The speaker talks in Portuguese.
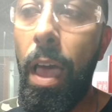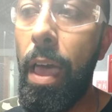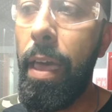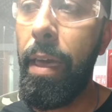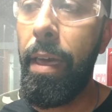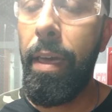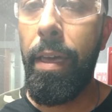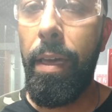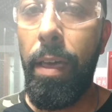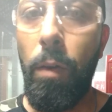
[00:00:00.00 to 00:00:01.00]

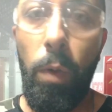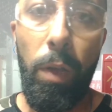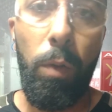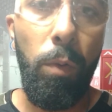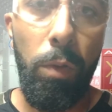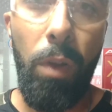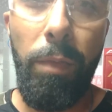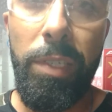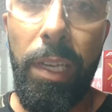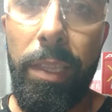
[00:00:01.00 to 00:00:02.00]
É... o recuo do
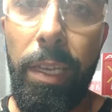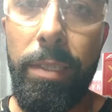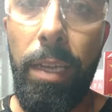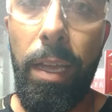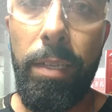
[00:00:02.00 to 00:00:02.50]
9 já tem essa,